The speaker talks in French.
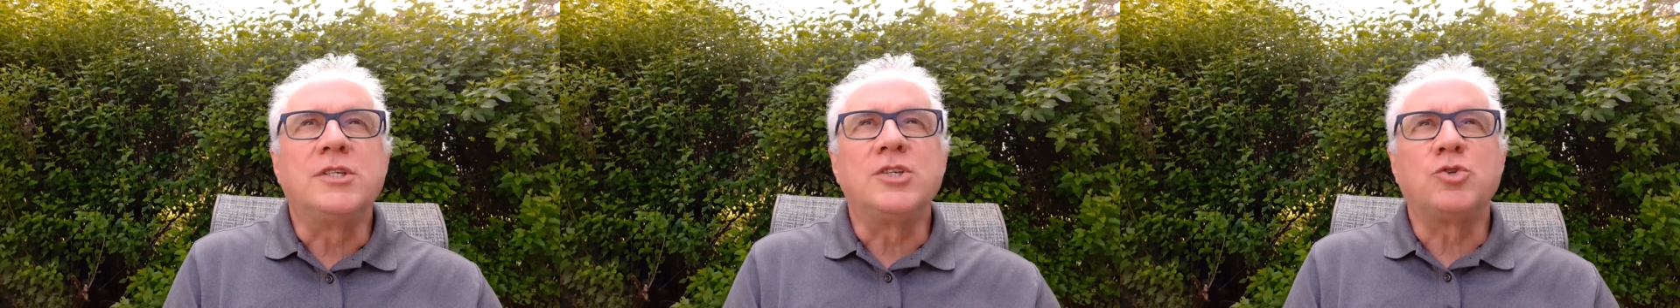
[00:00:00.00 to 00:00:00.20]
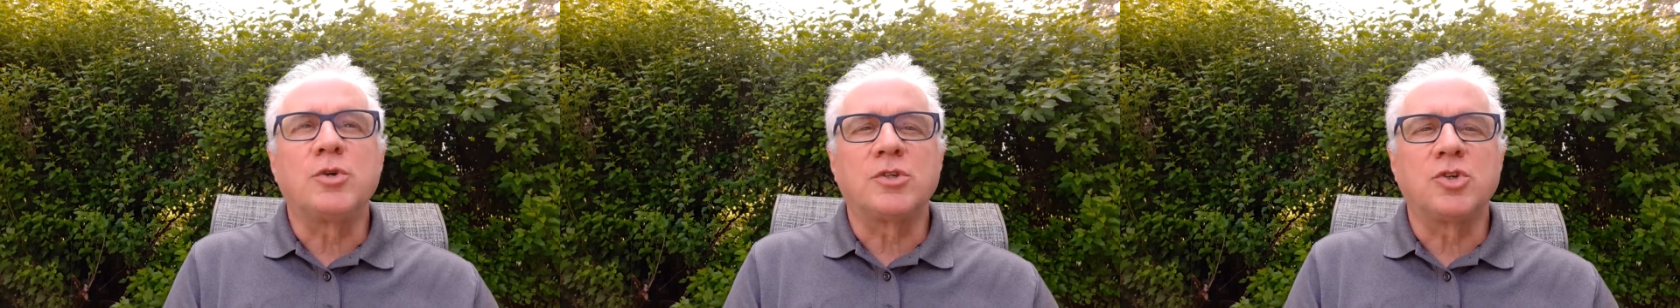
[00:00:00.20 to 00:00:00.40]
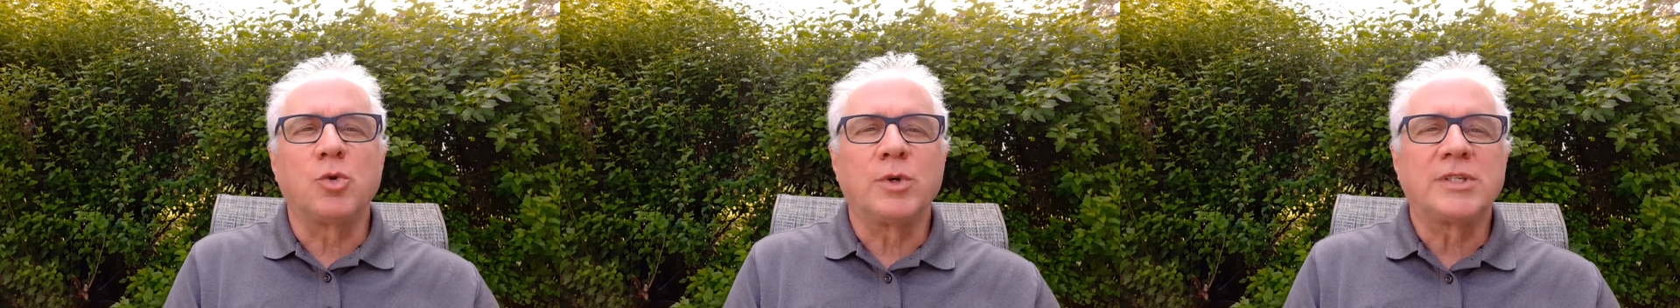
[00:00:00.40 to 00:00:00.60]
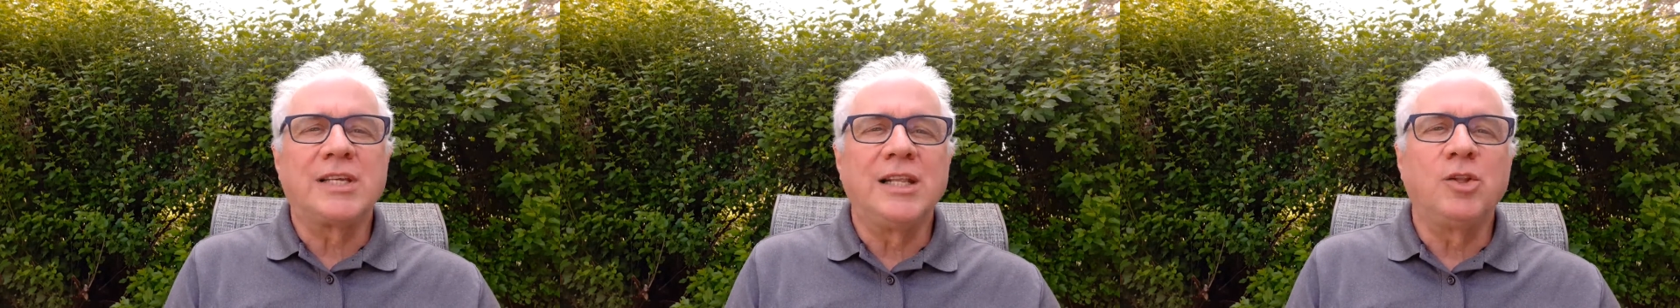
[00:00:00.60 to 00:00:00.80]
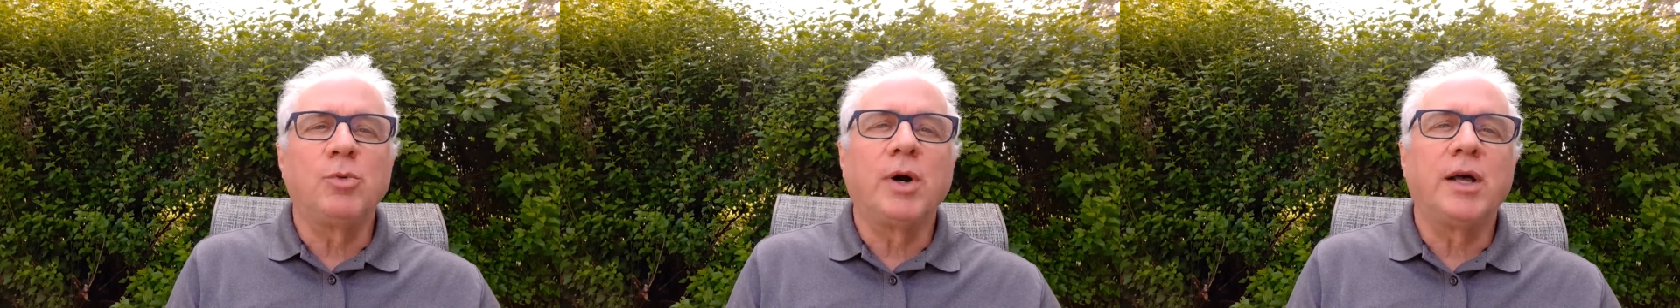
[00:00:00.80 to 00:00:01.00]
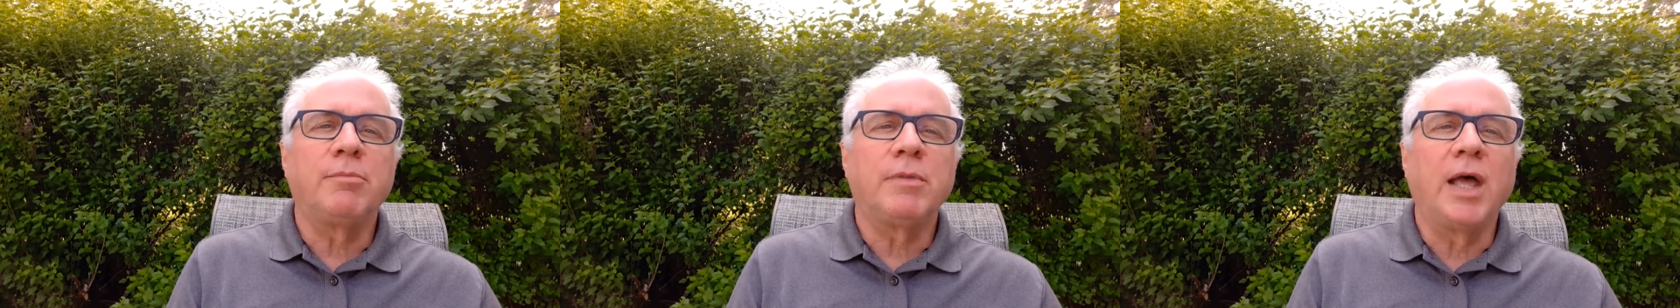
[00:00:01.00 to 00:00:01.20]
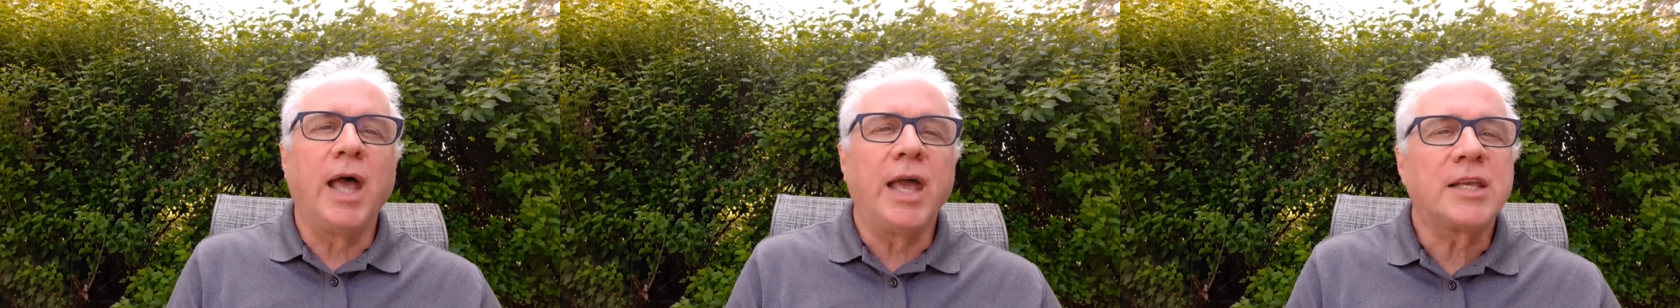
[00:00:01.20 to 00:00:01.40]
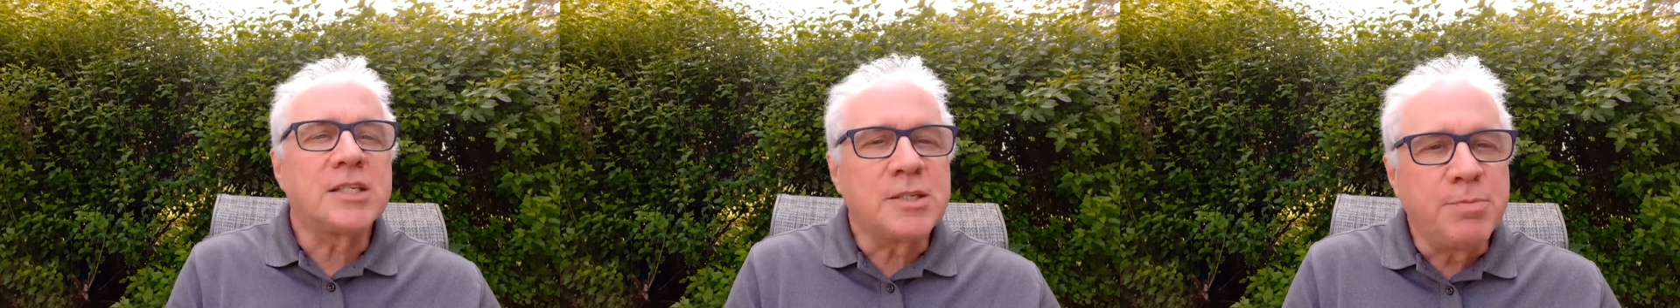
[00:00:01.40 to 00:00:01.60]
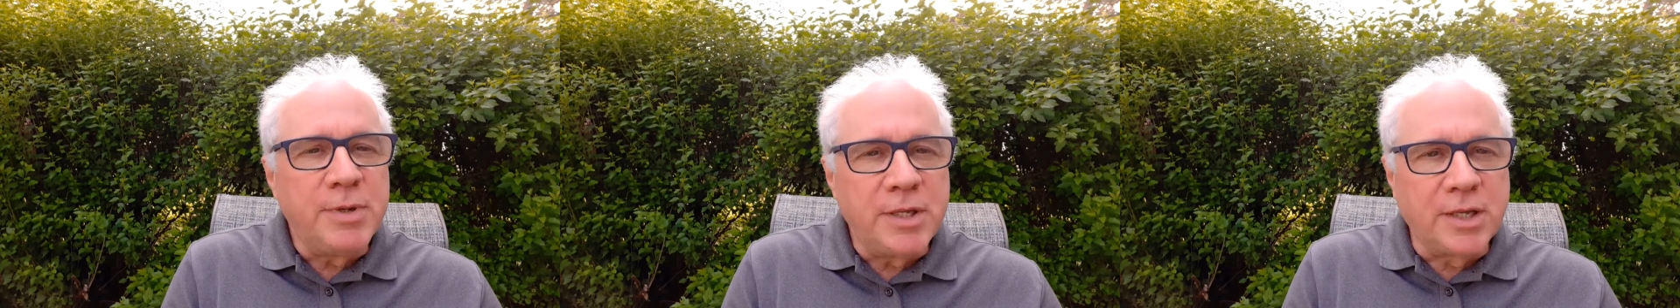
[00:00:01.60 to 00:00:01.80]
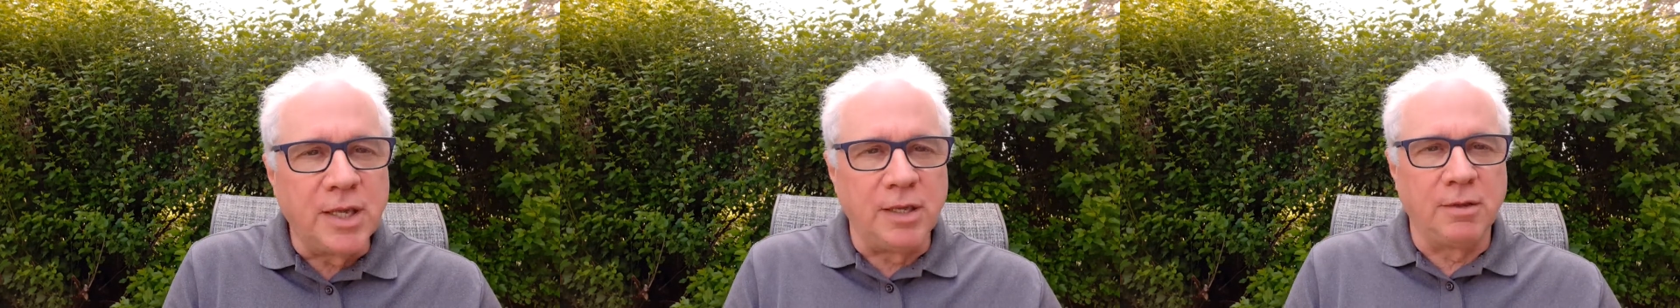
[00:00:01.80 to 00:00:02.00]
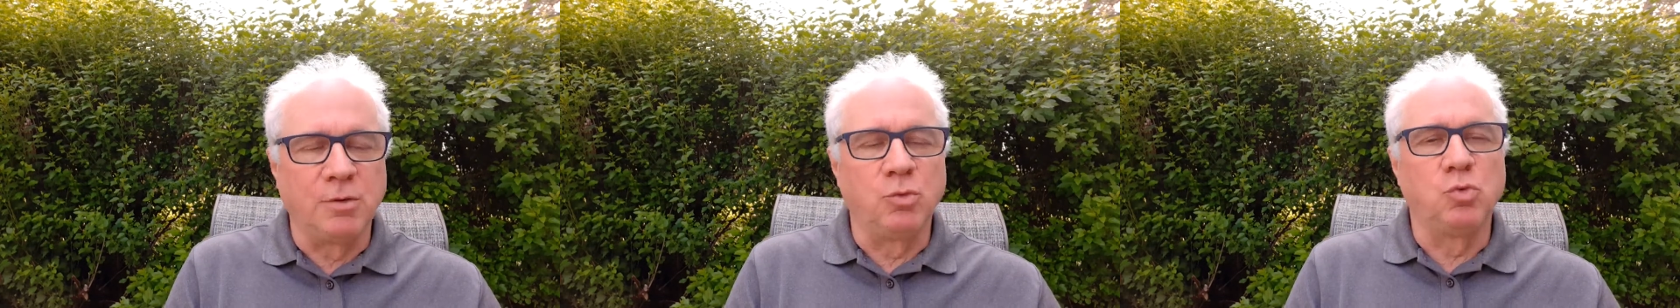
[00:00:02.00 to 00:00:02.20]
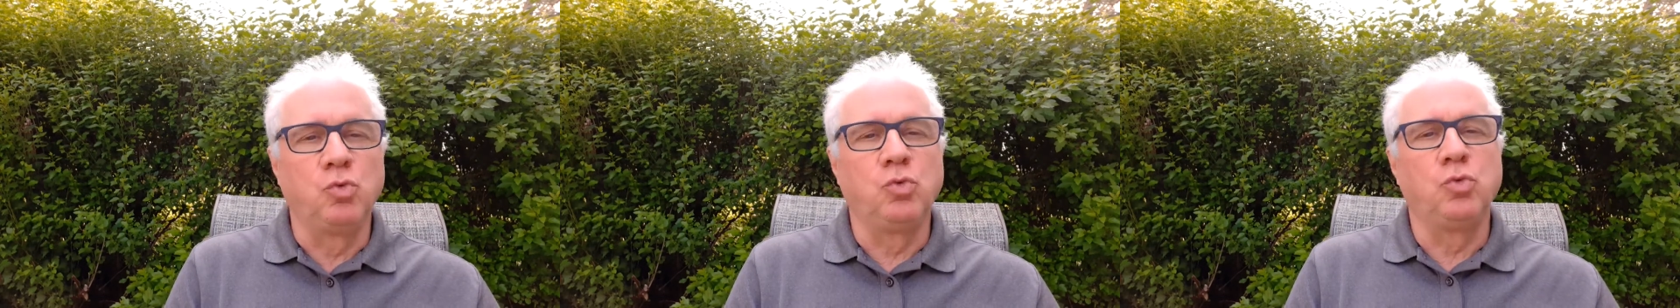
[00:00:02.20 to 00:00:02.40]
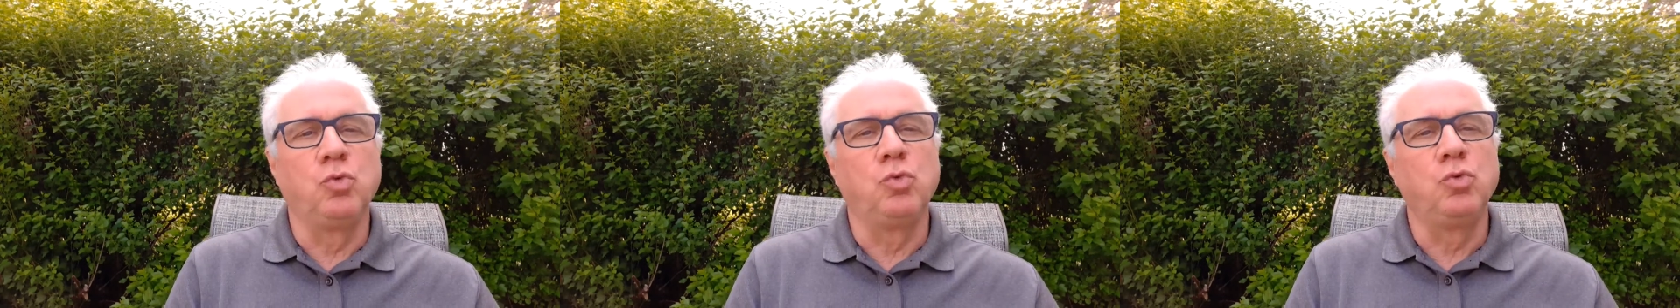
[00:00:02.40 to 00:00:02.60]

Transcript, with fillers: situation où est-ce qu'il doit expliquer ou,